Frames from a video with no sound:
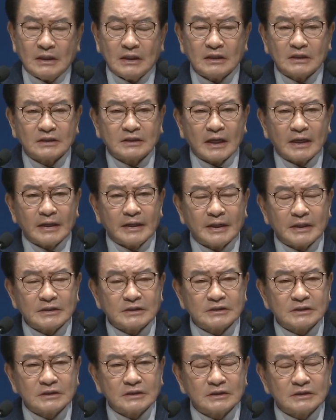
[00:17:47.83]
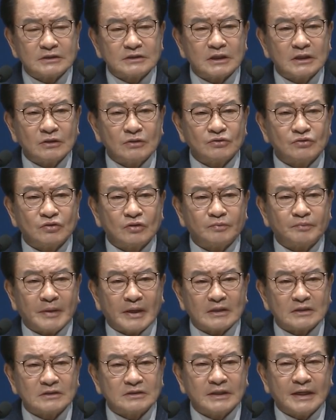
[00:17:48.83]
이 땅에서 천국
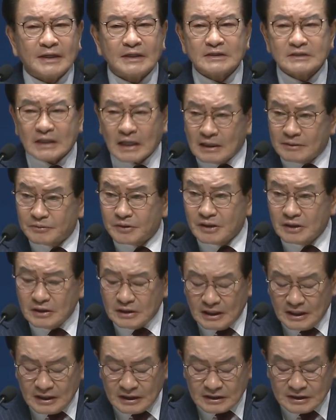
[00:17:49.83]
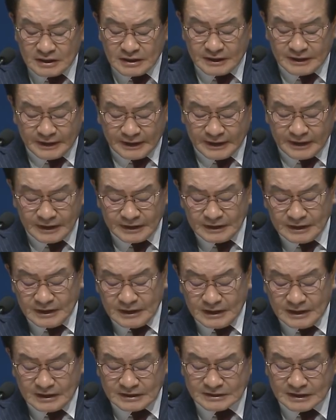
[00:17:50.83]
백성의 삶을
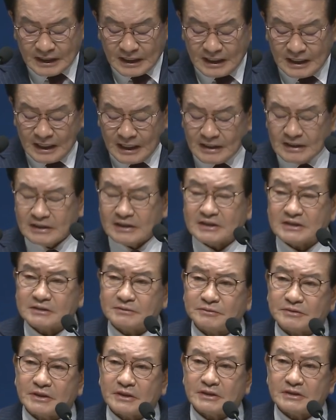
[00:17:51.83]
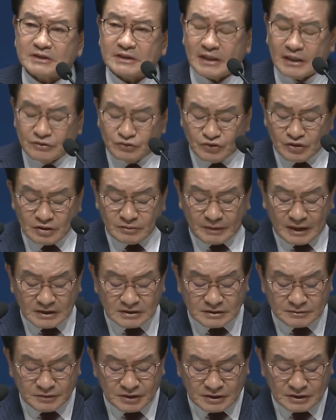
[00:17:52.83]
그렇게 어, 살라는 것입니다. 지난주일
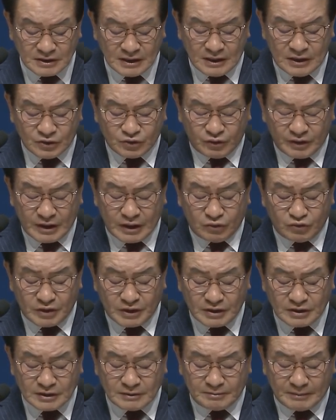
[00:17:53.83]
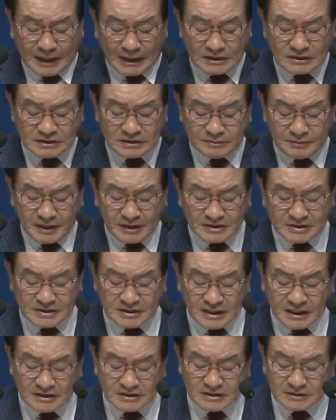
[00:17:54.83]
말씀을 통해 우리는 말씀의
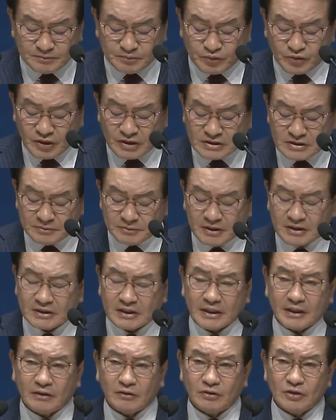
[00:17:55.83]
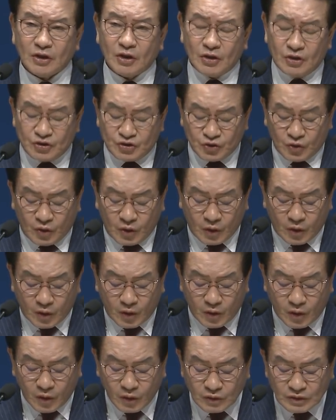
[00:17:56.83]
씨앗이 뿌려지면 어떻게 해요?
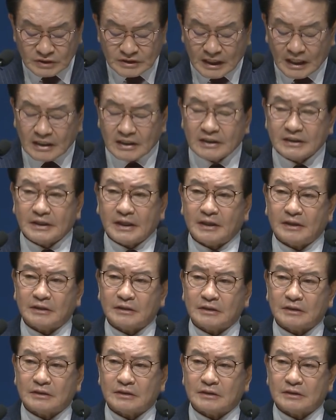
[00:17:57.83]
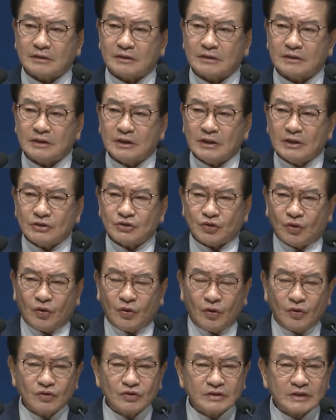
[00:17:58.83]
좋은 땅이 되어
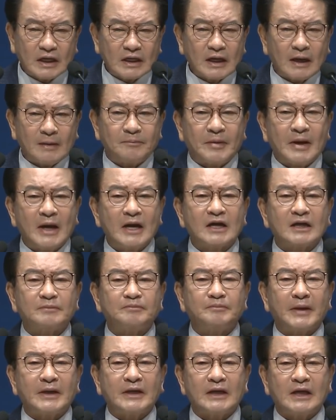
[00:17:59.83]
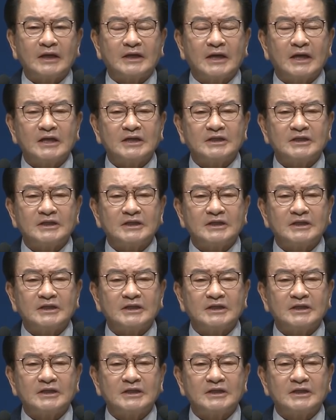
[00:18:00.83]
좋은 땅에 백배의